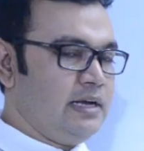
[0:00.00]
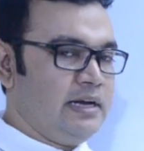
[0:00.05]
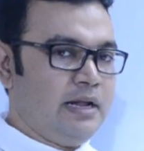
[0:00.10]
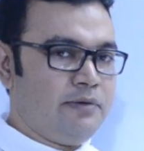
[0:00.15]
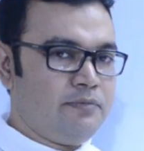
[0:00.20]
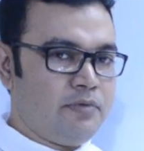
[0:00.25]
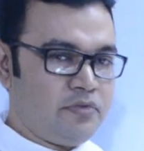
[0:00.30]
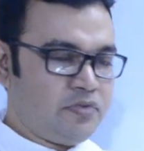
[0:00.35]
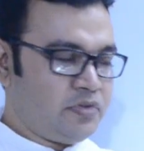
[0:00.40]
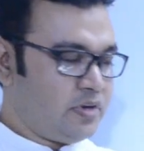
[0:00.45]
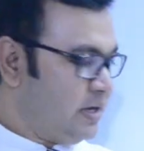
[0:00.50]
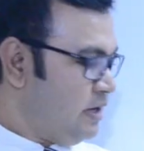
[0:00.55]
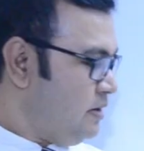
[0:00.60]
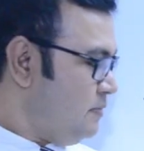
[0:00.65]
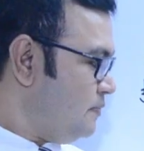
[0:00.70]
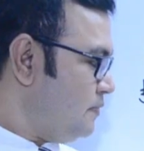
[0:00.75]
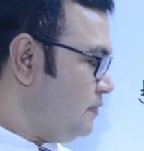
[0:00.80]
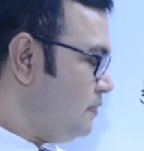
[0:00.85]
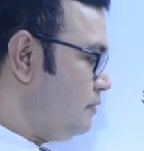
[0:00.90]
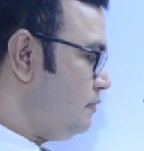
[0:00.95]
নাম্বার থ্রি
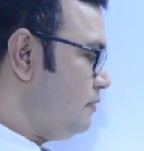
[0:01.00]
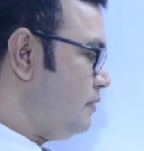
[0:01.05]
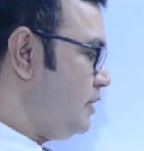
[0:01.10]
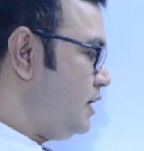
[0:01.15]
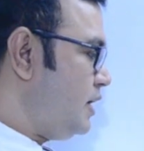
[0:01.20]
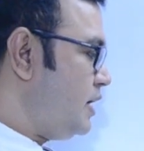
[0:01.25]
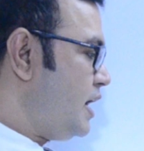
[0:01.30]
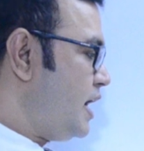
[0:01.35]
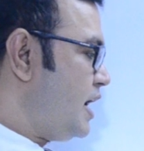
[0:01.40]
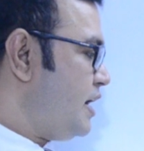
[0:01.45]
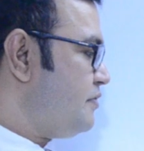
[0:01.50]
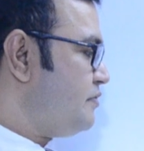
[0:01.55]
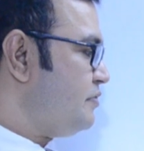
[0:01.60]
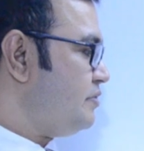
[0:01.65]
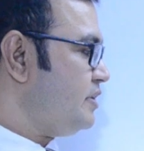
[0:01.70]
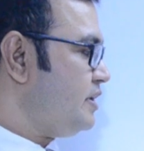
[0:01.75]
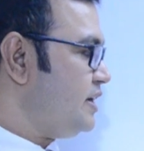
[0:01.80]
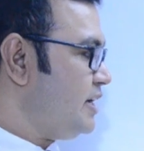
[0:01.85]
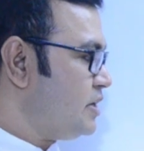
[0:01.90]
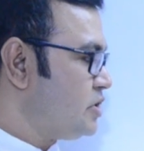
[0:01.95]
ই হ্যাভ
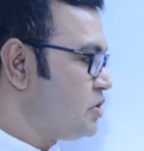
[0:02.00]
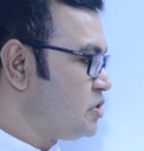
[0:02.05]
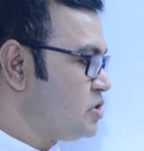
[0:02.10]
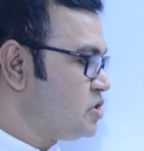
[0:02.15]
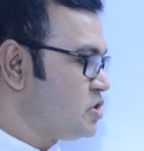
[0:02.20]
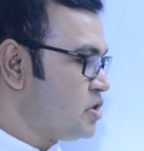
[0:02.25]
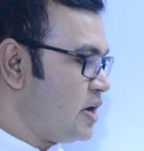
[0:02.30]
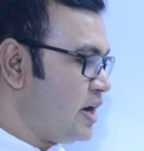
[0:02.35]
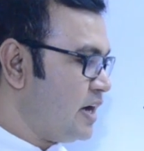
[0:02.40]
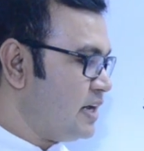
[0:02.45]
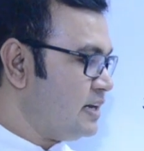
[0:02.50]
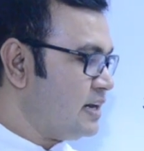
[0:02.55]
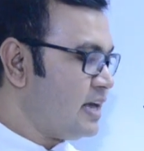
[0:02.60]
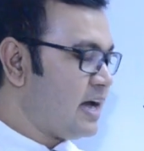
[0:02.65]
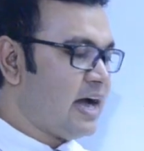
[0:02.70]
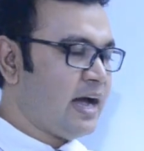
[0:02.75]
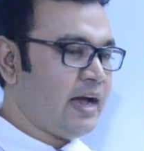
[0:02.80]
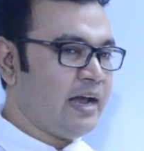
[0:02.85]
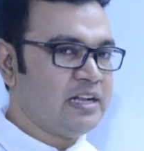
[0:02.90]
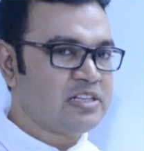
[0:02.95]
ইয়েট টু জয়েন
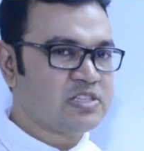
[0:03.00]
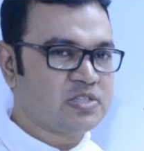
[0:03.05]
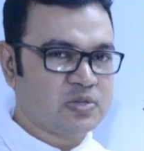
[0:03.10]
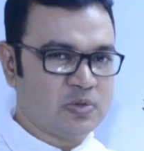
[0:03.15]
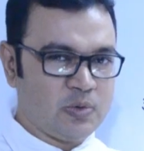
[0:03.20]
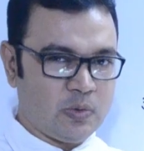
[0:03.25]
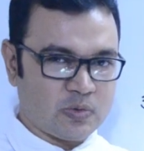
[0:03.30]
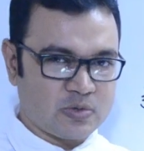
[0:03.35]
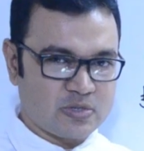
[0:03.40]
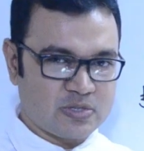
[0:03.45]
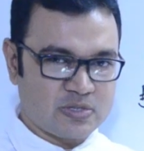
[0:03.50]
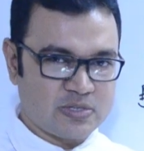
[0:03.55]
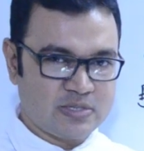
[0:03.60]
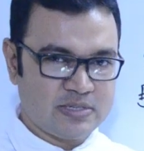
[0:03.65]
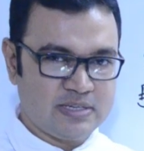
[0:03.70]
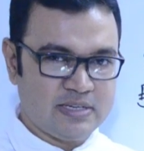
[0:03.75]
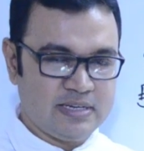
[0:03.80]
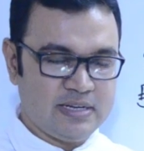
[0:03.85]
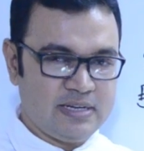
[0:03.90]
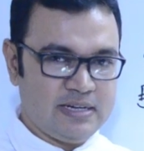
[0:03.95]
আয়েলস কোর্স
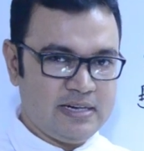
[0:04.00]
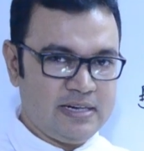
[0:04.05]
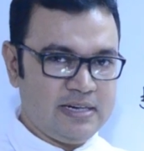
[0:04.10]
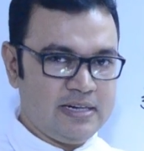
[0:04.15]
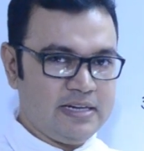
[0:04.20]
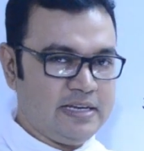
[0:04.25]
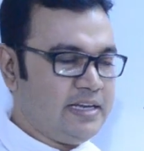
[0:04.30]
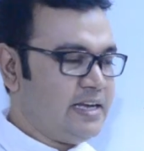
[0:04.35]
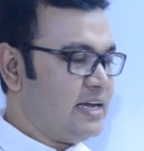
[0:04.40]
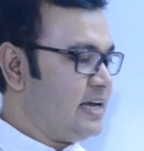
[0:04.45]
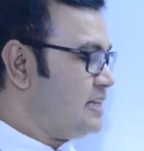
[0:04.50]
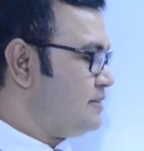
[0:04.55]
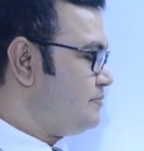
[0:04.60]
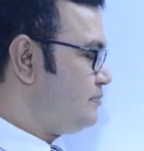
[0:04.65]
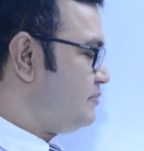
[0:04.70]
ই হ্যাভ